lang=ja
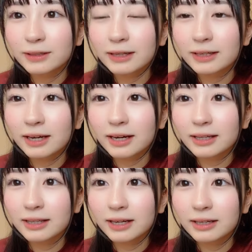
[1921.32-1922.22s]
るだけやり
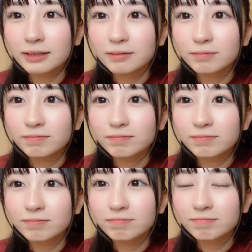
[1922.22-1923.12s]
たい
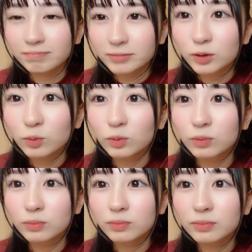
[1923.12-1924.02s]
そう
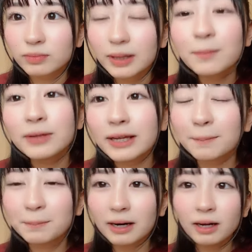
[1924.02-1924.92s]
でもね
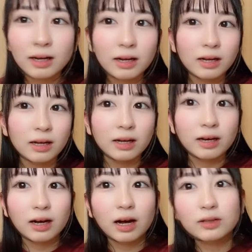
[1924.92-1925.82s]
やっぱ
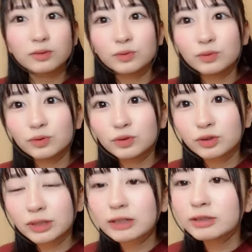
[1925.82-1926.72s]
あ
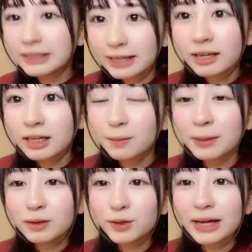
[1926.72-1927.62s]
のー、逆にね
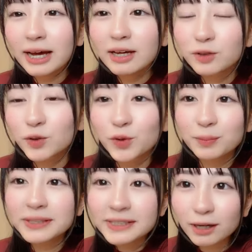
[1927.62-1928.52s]
イベントで会える特
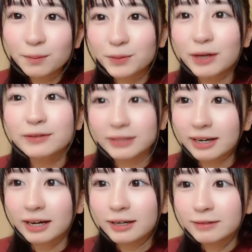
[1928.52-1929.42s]
別感もあるか
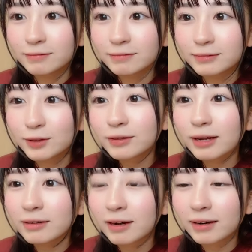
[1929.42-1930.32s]
らどう
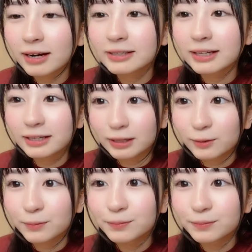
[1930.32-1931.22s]
なるか分かんないけど